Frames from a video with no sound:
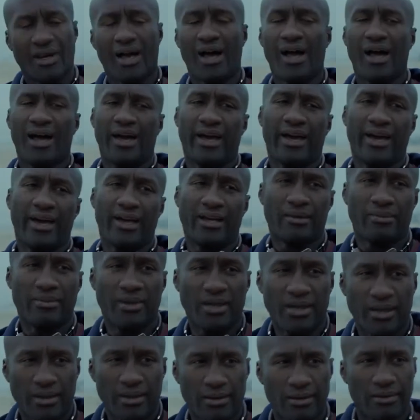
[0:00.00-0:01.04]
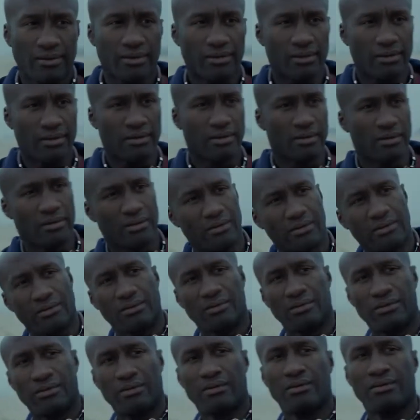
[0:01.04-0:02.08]
qui n'a jamais eu la carrière qu'il méritait,
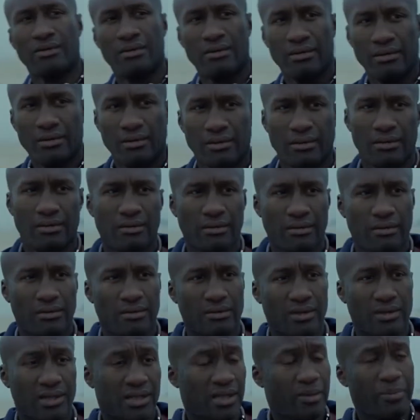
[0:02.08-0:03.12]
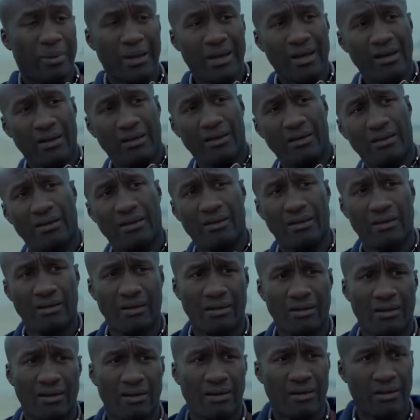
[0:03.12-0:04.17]
et qui se retrouve euh, sparring
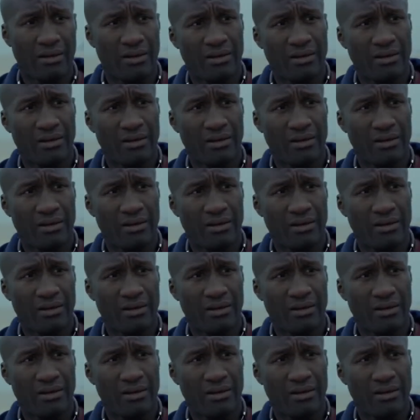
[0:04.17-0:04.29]
partner